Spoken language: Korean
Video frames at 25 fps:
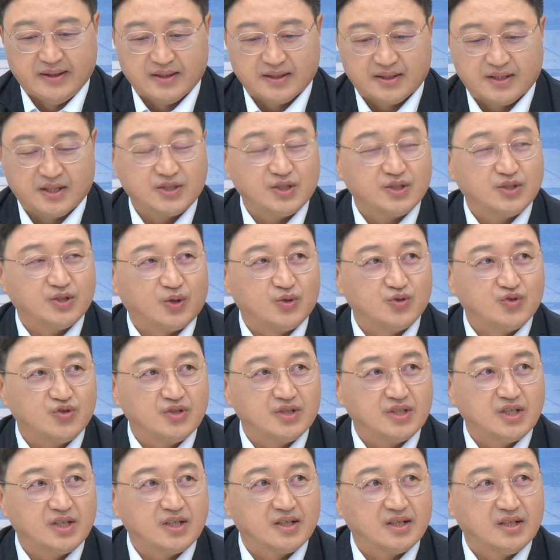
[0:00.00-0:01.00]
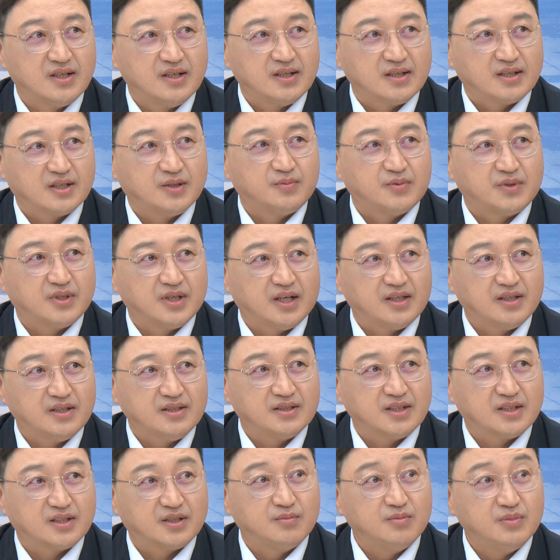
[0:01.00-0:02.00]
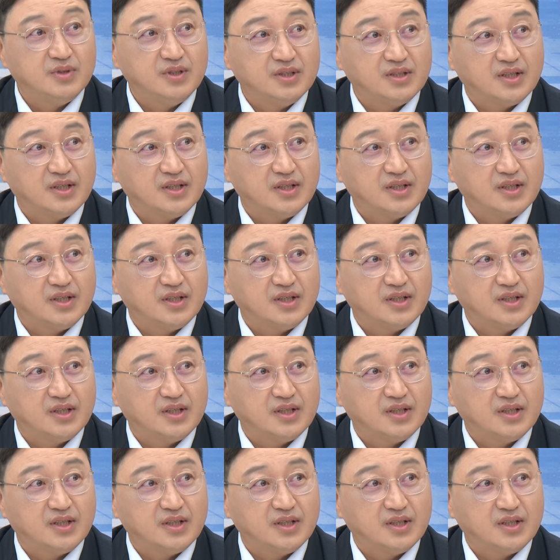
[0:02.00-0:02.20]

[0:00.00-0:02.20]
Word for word: 그래서 이제 연준이 이제 급기야는 이제 금리